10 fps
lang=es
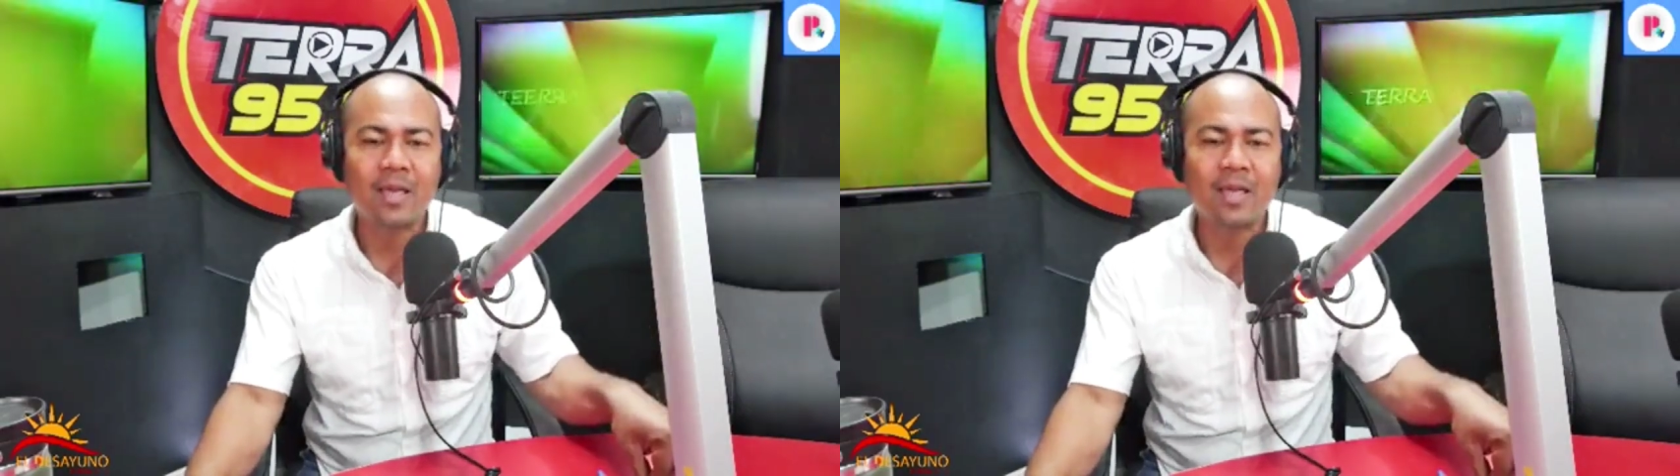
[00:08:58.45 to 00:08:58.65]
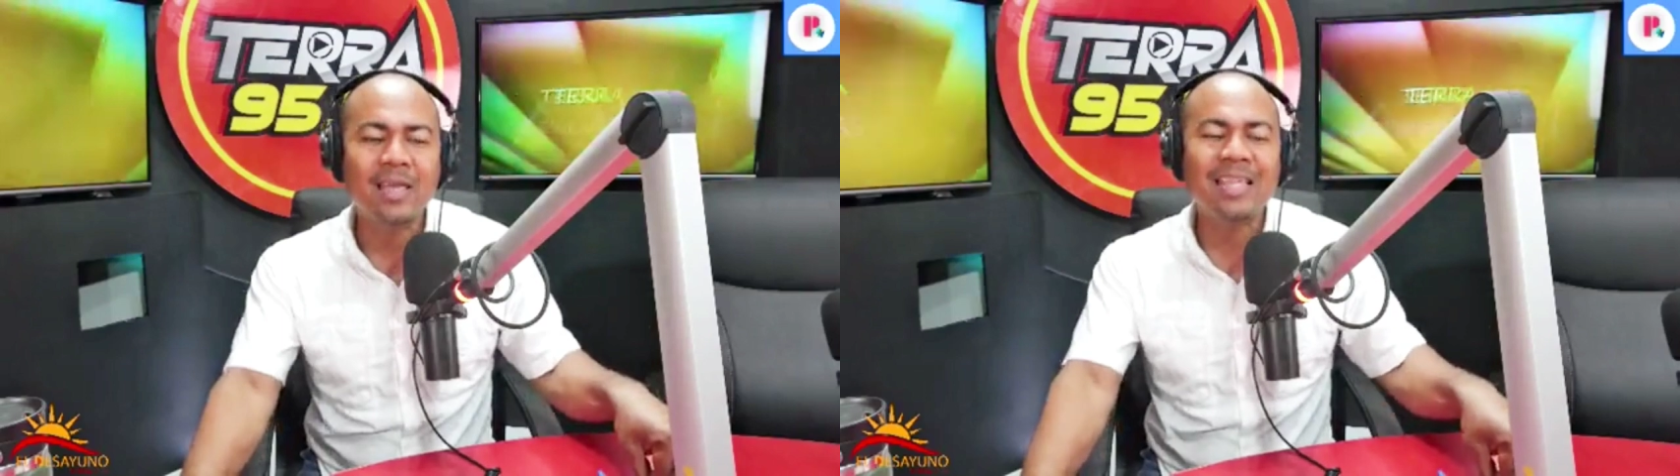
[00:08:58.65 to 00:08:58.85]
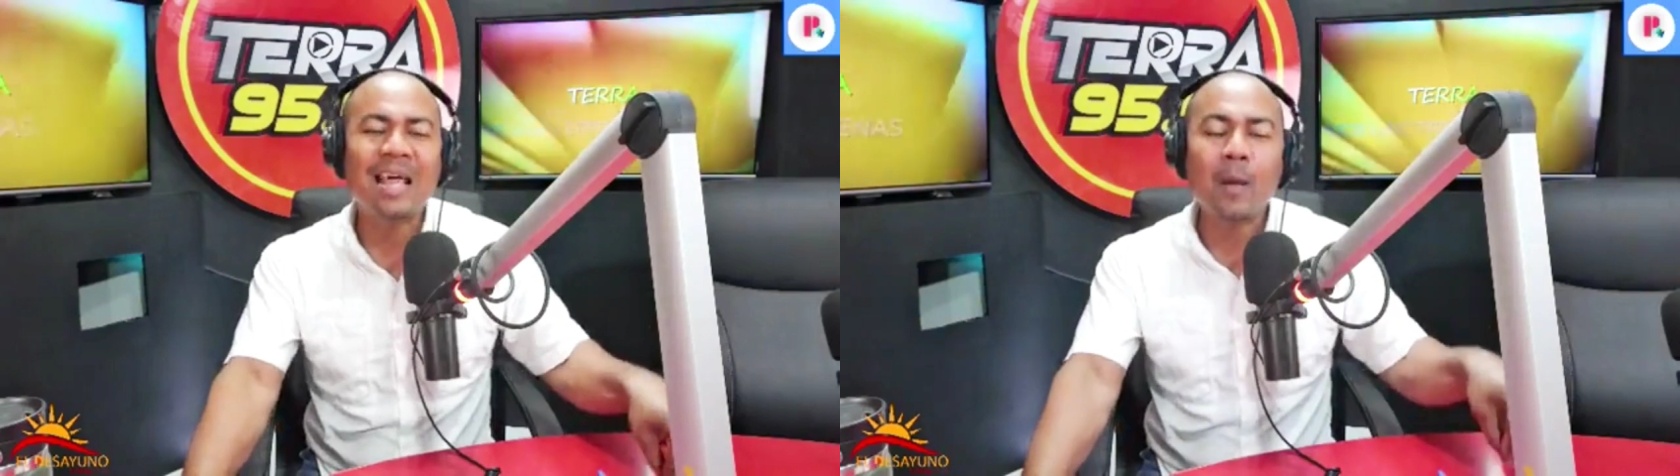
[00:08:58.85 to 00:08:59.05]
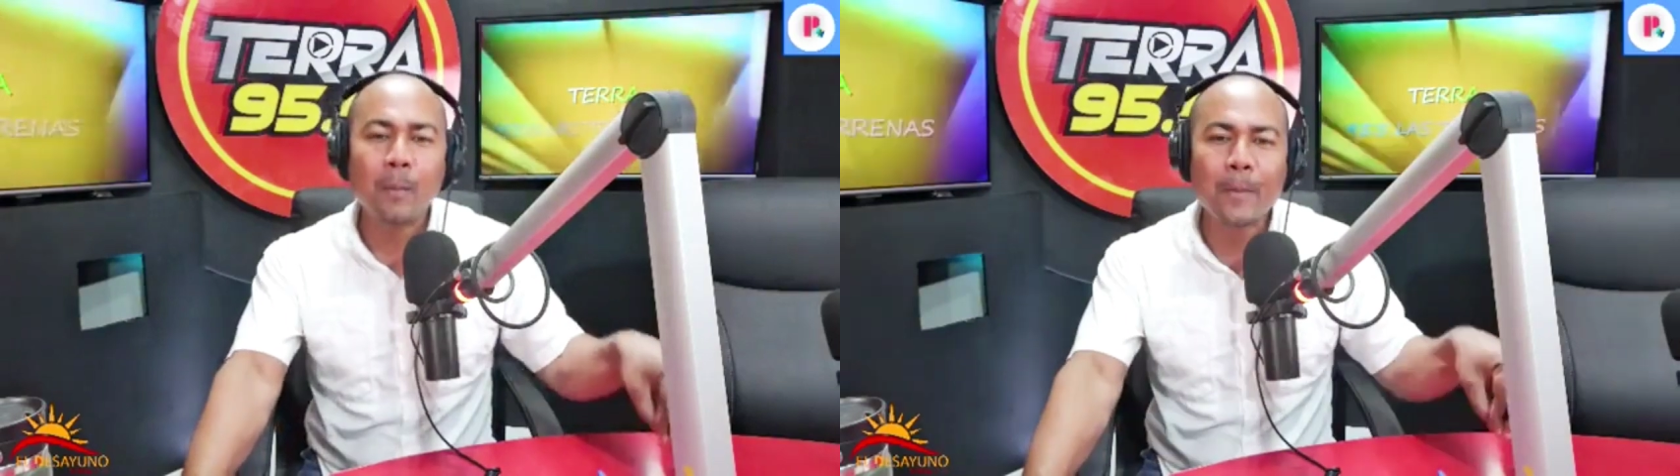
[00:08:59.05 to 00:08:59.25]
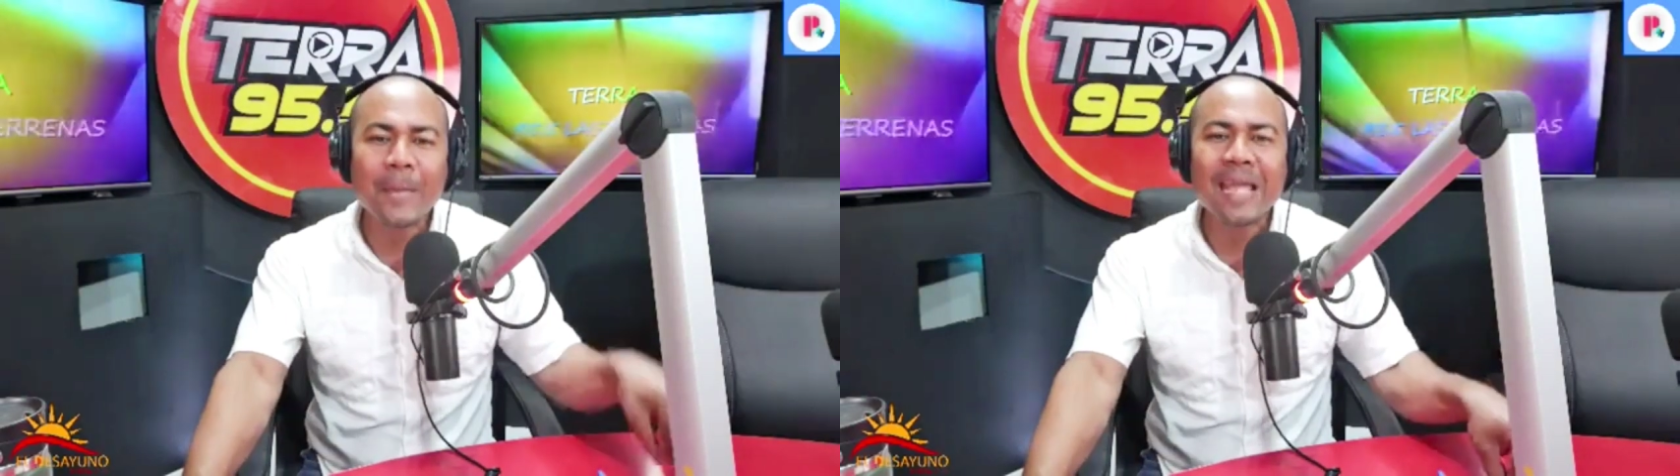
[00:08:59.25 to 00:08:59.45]
Y da
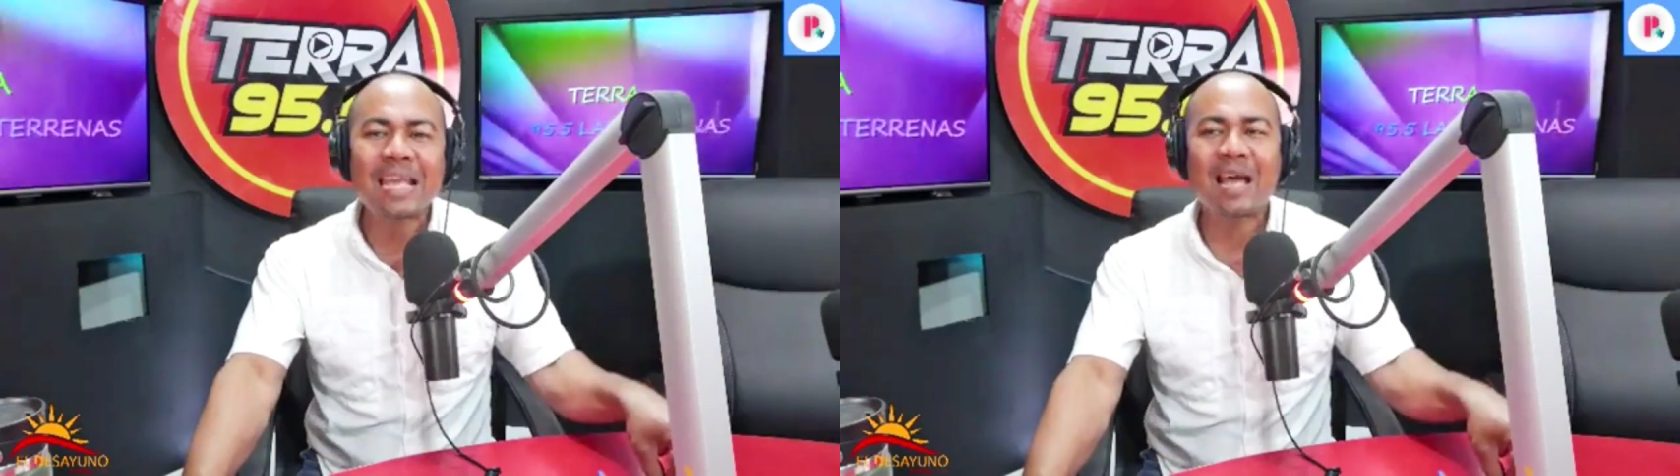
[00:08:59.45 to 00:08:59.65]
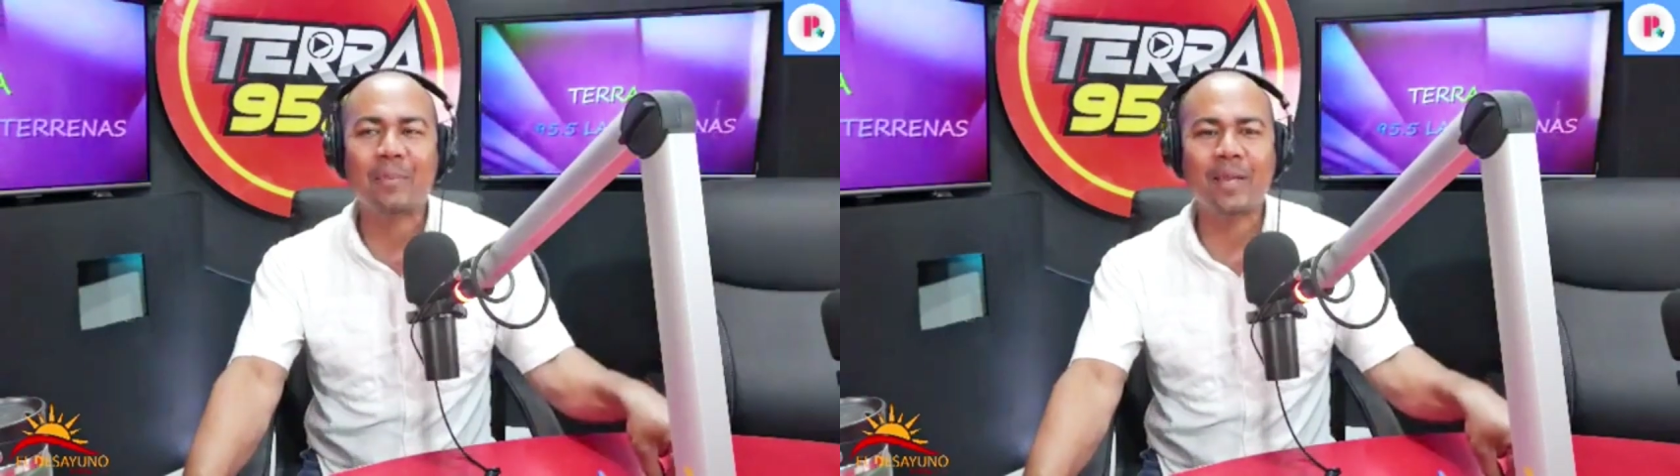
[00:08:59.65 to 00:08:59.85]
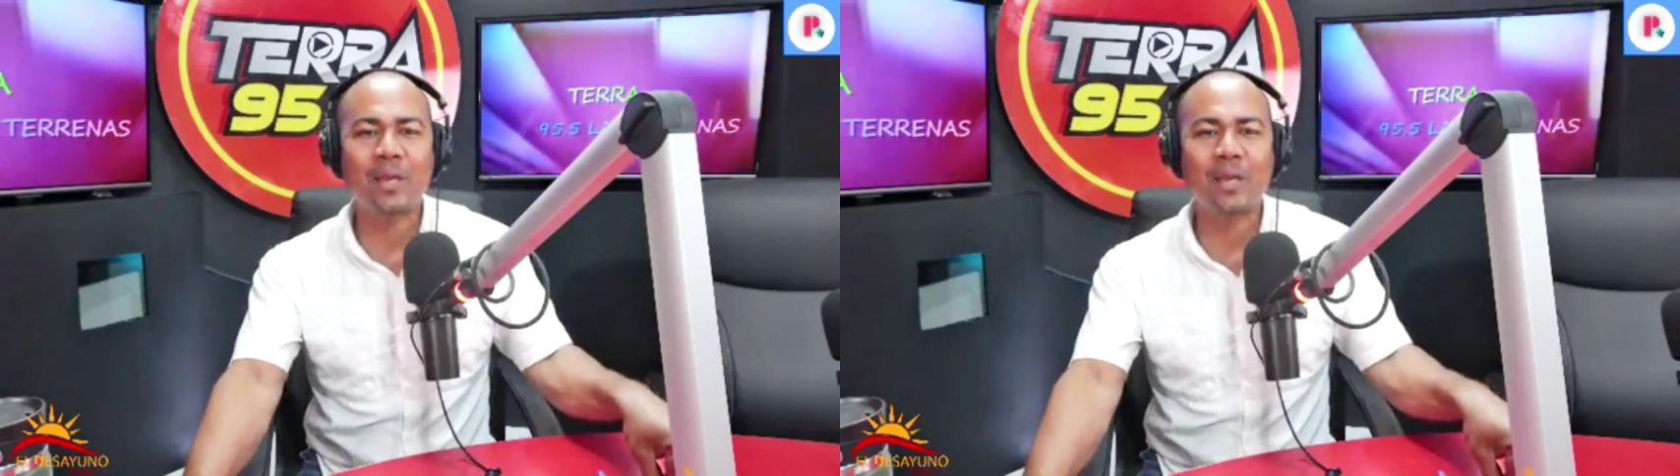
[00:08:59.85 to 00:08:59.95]
pena ver